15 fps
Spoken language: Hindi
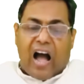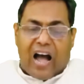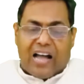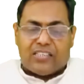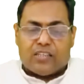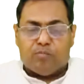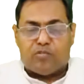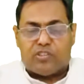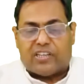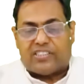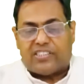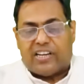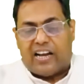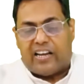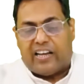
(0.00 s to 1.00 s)
आज हम
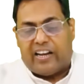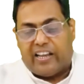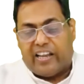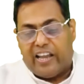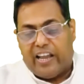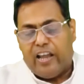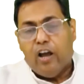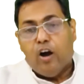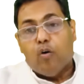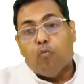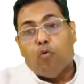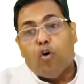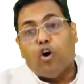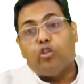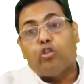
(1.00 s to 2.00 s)
चर्चा करेंगे
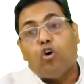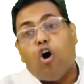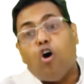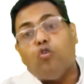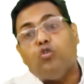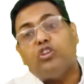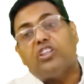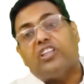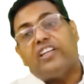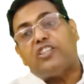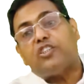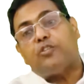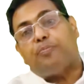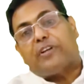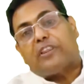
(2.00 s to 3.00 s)
वो दो
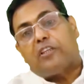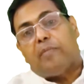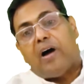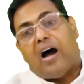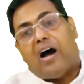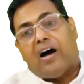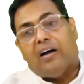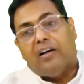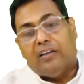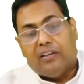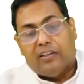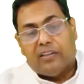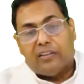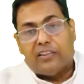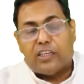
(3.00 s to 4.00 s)
उत्कृष्ट प्रतिमा
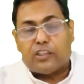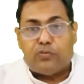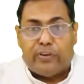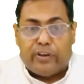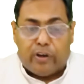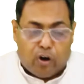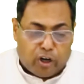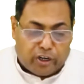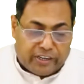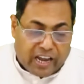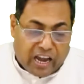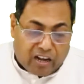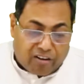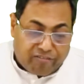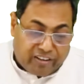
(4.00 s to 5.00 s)
दसवीं और
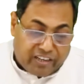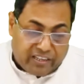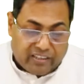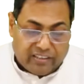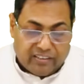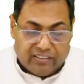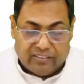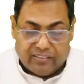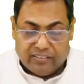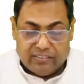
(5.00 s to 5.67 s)
ग्यारहवीं